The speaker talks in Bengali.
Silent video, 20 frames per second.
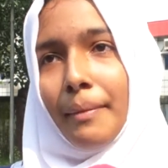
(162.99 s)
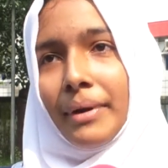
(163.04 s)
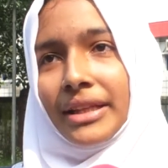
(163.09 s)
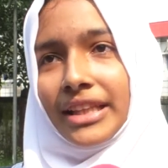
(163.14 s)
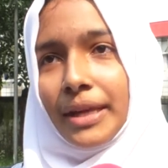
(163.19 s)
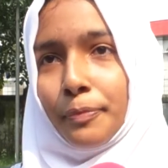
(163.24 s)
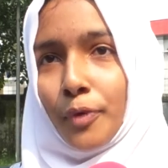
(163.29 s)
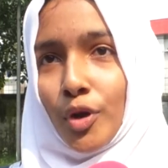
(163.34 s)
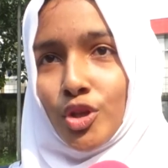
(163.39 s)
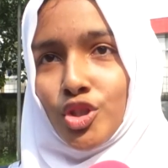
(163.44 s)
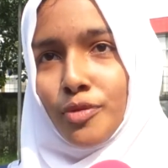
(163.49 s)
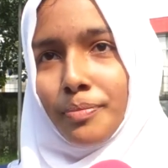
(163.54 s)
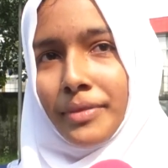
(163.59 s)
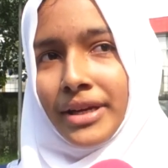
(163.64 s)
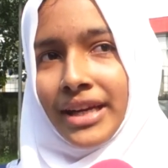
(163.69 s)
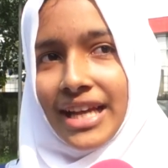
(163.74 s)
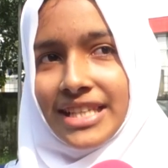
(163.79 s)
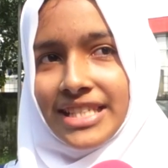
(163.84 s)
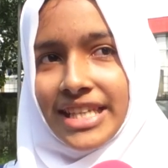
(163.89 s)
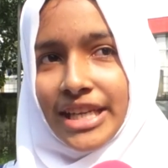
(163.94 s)
আমাদের
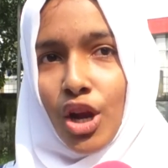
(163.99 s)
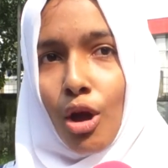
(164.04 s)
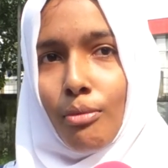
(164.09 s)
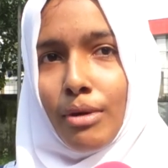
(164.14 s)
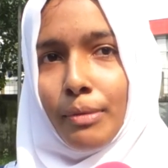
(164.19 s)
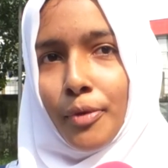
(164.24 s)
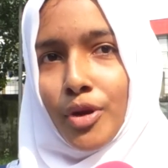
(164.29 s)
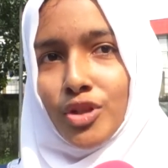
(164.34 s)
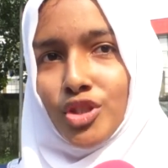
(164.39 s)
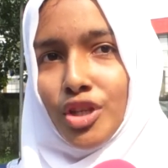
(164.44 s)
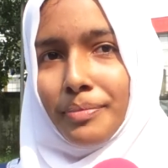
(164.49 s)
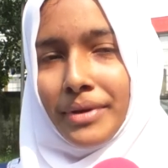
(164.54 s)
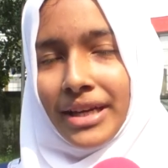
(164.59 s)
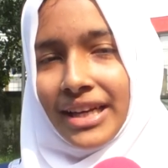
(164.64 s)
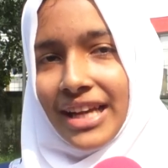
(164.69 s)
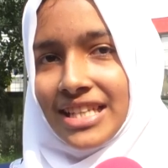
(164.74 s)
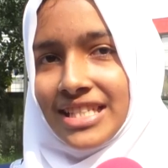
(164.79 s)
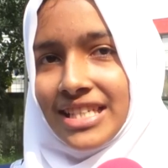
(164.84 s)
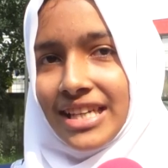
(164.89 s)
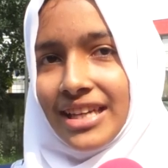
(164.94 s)
প্রজন্মের কাছে নব
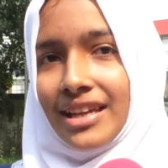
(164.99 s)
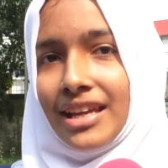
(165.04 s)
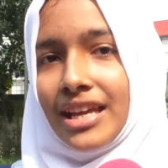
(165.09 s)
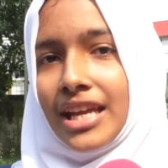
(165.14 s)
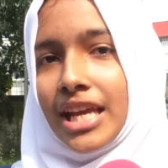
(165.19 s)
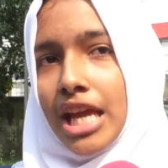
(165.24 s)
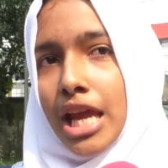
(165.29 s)
প্রজন্মের কাছে